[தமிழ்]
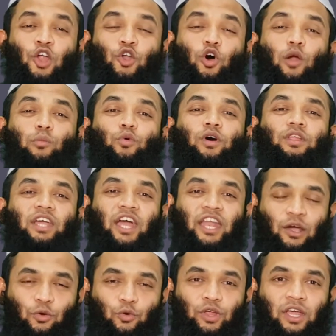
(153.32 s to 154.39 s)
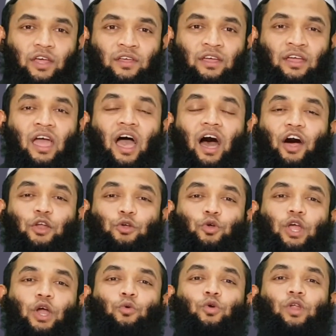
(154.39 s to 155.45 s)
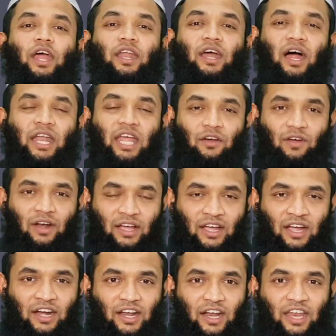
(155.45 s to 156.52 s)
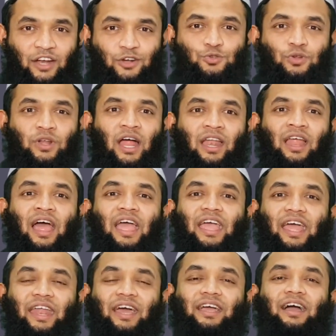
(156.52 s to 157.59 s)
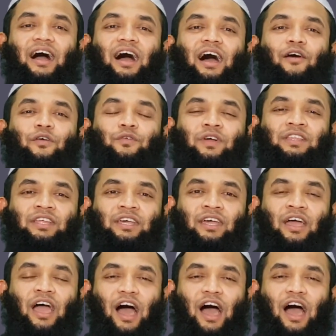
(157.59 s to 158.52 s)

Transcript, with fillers: நோன்பு வந்து எனக்குரியது அதற்குரிய கூலியை நானே வழங்குகின்றேன் என்று சொன்னால் எனக்காக அவன் வந்து